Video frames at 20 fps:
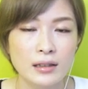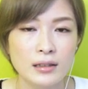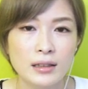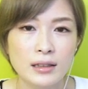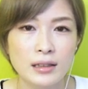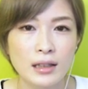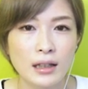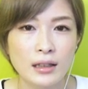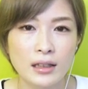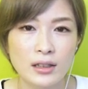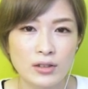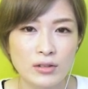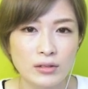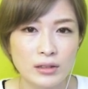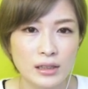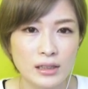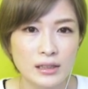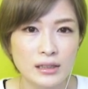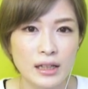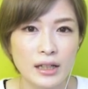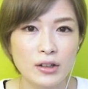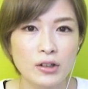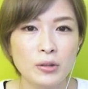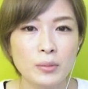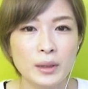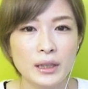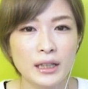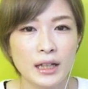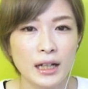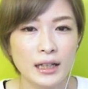Twitter で承認した
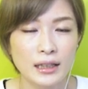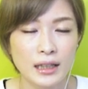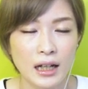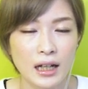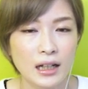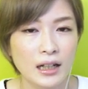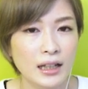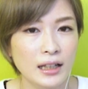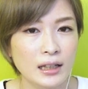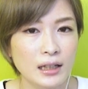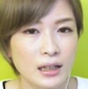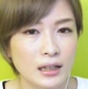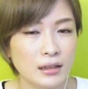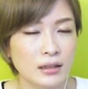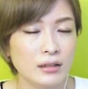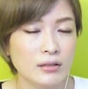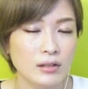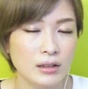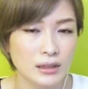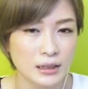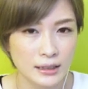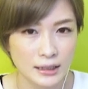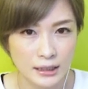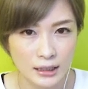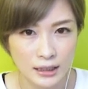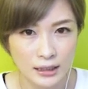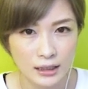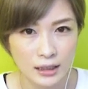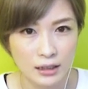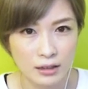よ、みたいな、連絡はさせ
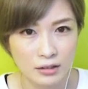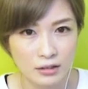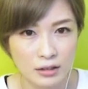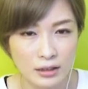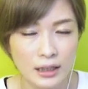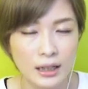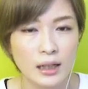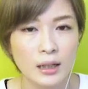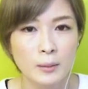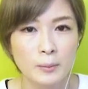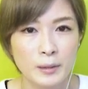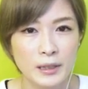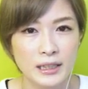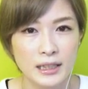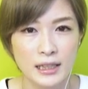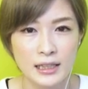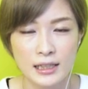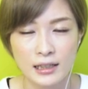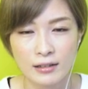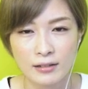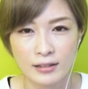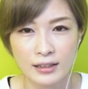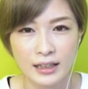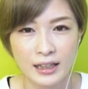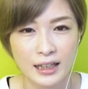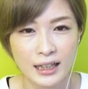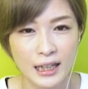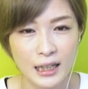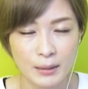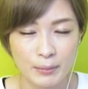ていただくので、皆さんチェックい
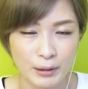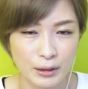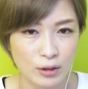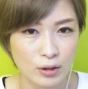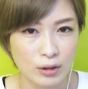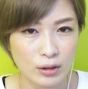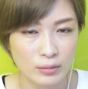ただければと